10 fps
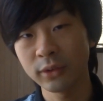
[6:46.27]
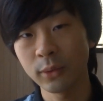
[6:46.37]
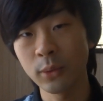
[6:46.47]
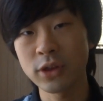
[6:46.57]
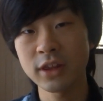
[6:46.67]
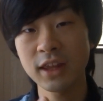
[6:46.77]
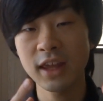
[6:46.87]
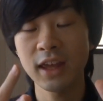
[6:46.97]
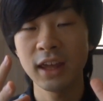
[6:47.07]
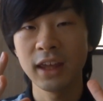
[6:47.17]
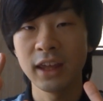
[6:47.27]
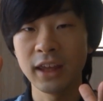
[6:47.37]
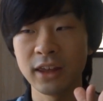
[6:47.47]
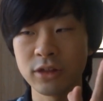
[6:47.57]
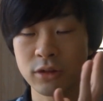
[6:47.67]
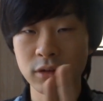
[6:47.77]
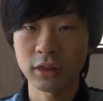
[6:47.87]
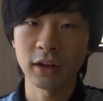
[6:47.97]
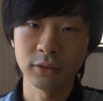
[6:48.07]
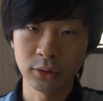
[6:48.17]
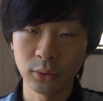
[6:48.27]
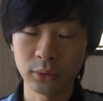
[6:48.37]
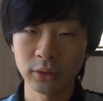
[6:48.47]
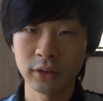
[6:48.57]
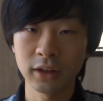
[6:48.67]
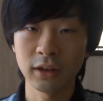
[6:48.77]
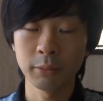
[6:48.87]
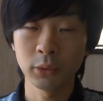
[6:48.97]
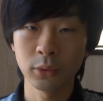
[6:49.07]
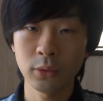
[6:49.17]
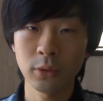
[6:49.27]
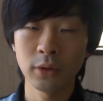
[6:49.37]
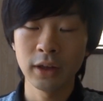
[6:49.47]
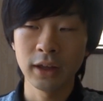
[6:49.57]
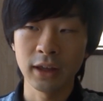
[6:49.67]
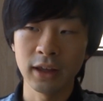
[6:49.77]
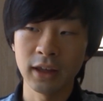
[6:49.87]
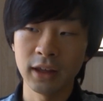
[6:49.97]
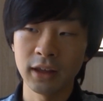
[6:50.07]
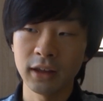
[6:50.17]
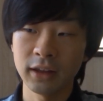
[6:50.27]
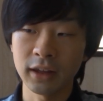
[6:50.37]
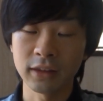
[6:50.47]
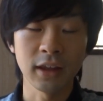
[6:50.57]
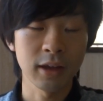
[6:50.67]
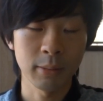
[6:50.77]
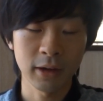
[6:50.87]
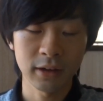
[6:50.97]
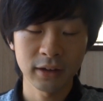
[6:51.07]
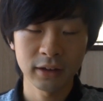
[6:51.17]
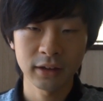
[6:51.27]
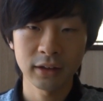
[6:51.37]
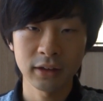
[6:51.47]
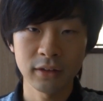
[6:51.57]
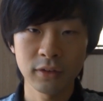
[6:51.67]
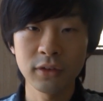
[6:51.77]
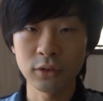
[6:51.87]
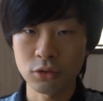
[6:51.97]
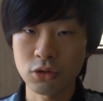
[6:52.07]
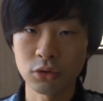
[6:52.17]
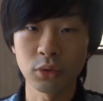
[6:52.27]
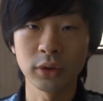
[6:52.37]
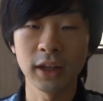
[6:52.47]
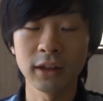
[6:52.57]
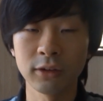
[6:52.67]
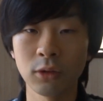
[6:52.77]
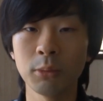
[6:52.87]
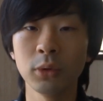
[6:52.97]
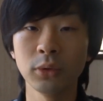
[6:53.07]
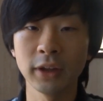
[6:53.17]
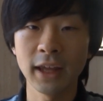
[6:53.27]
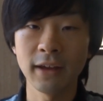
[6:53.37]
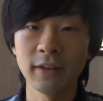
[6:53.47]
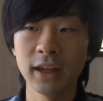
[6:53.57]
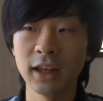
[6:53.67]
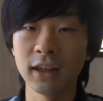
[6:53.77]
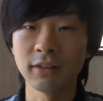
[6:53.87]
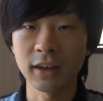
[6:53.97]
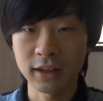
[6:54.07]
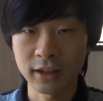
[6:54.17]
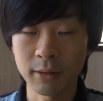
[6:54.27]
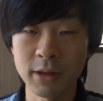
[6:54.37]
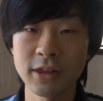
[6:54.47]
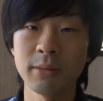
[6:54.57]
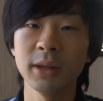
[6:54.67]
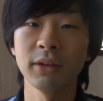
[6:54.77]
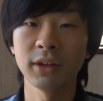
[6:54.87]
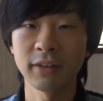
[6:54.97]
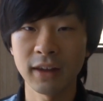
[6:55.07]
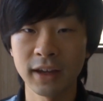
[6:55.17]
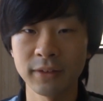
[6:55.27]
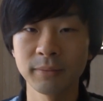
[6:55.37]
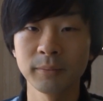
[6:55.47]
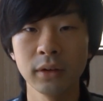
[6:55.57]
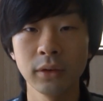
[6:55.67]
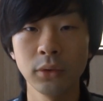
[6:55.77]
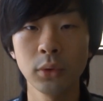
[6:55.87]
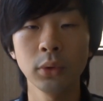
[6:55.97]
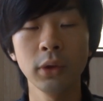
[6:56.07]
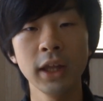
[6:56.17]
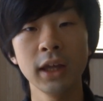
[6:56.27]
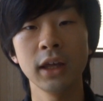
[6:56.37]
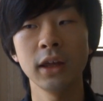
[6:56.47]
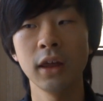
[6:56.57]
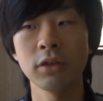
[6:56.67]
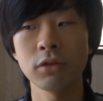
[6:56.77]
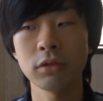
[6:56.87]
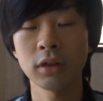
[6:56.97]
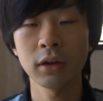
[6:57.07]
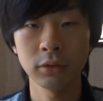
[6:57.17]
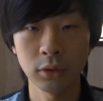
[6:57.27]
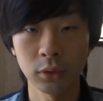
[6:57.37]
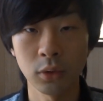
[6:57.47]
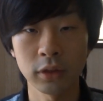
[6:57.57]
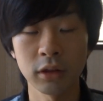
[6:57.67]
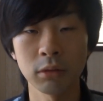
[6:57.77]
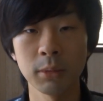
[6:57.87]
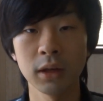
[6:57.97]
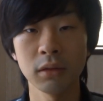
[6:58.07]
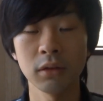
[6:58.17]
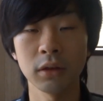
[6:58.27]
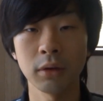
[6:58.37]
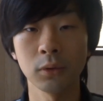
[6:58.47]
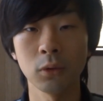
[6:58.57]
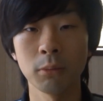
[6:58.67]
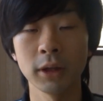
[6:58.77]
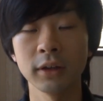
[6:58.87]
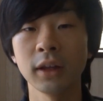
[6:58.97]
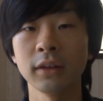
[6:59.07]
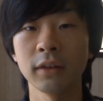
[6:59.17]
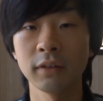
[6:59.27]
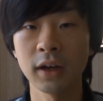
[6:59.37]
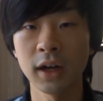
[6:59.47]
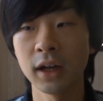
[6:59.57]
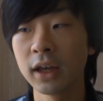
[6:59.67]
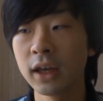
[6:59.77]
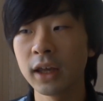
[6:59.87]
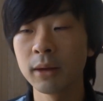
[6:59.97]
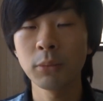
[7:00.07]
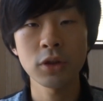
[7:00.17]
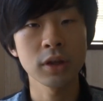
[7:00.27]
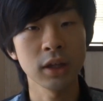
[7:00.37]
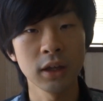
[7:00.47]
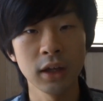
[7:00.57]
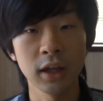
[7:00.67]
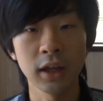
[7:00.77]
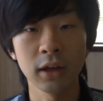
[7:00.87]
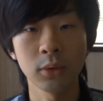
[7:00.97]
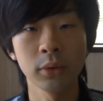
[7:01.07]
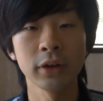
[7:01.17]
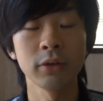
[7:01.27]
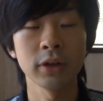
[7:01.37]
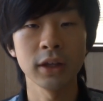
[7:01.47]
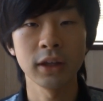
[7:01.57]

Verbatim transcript: をして、えー、チュチュサウンドっていうものを、えやっていけば、すぐ習得できると思うので、えー、ぜひ試してみてください。ということで、えチュチュサウンドの説明についてはここまでなんですが、えもし、えー、講座を聞い